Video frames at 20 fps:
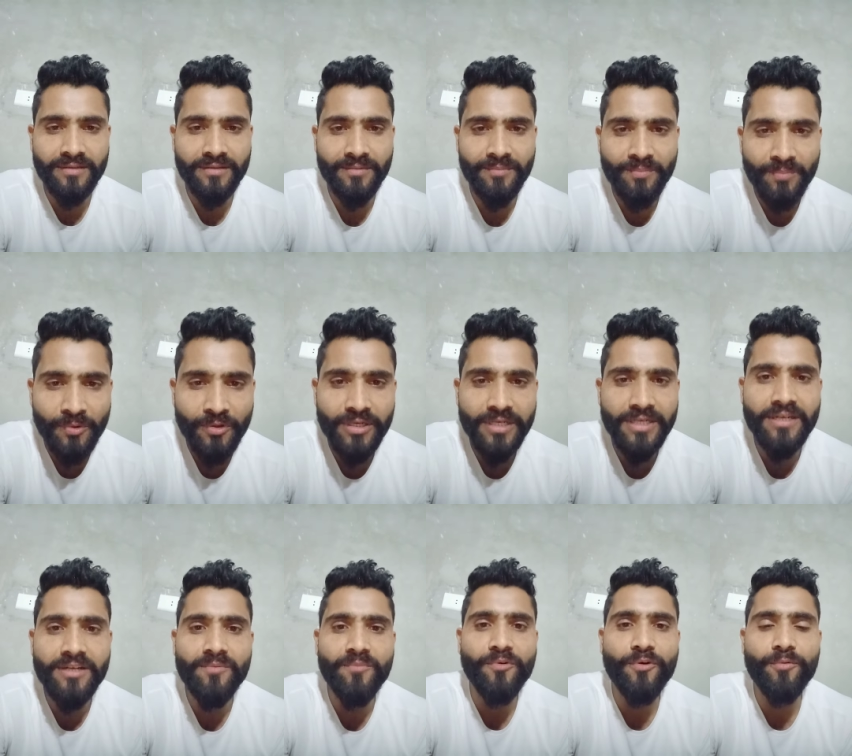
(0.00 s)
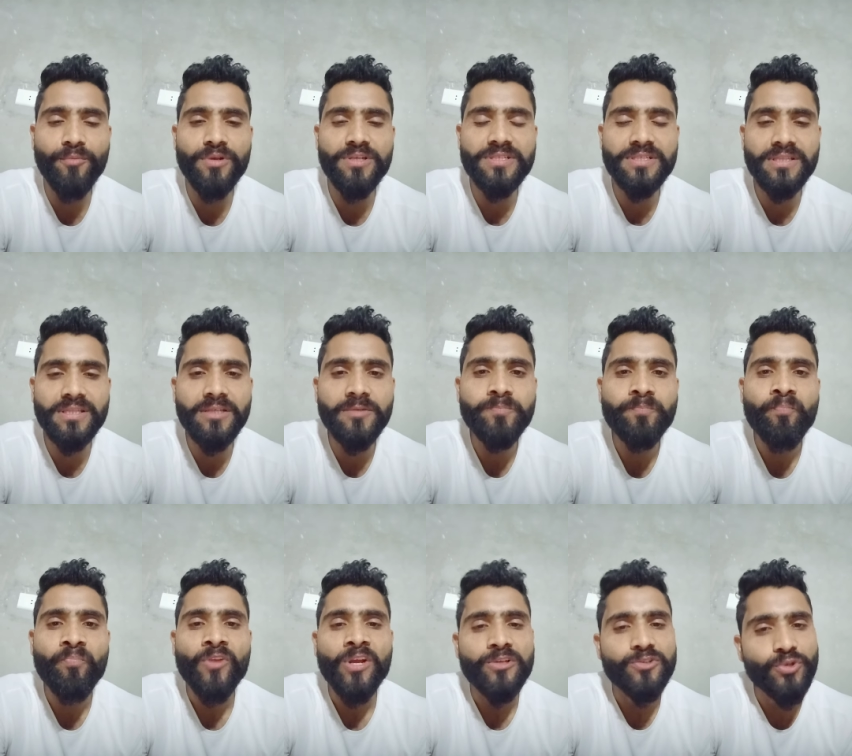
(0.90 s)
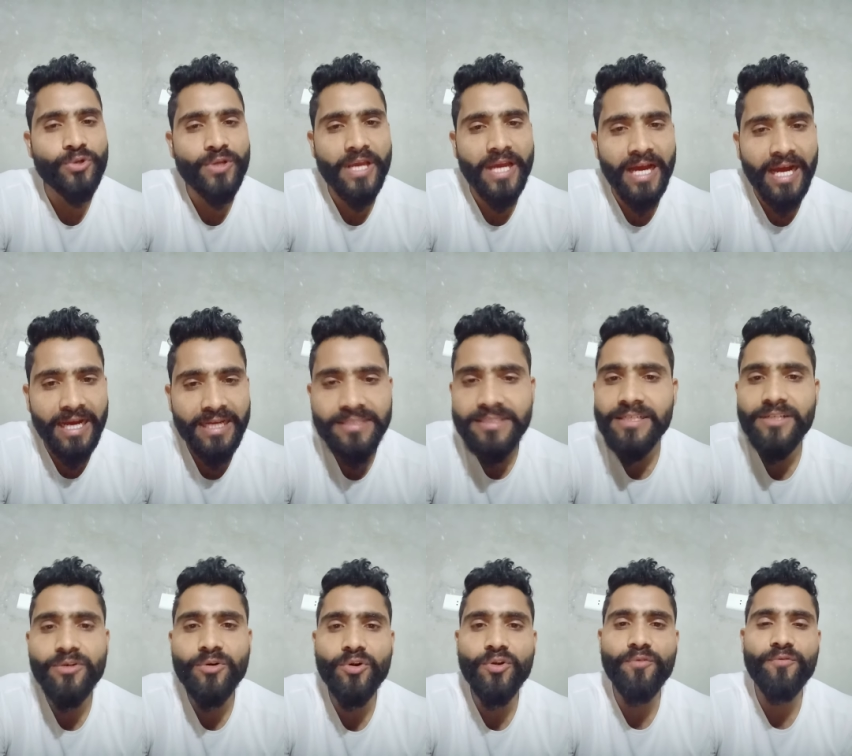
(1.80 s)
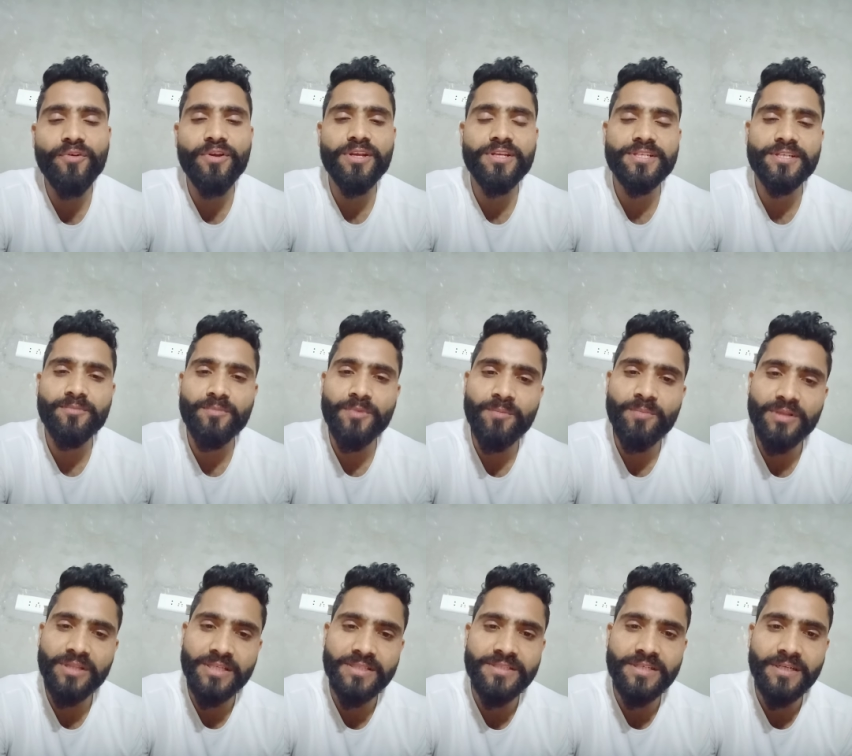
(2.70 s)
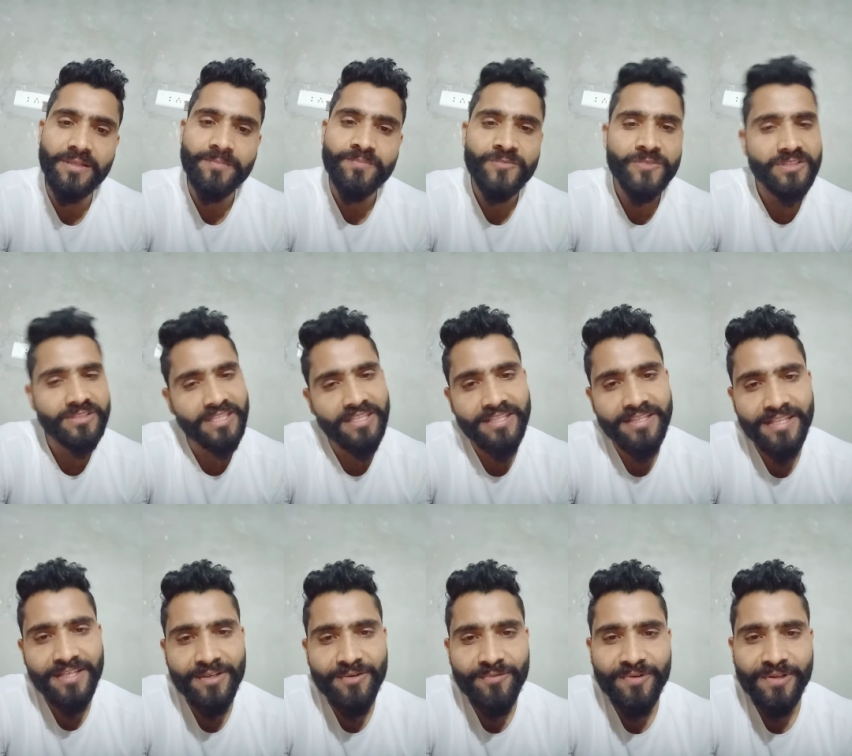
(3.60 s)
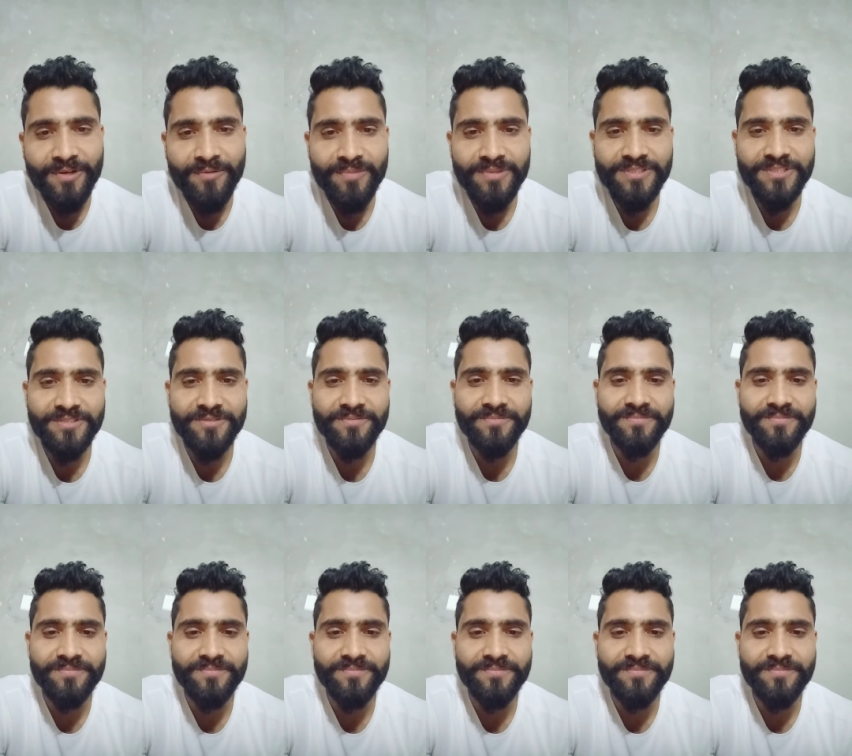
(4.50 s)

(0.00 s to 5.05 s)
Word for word: इंपॉर्टेंट इन्फॉर्मेशन थी जो कि आज ही नोटिफिकेशन में पता चला चलिए थैंक यू वेरी मच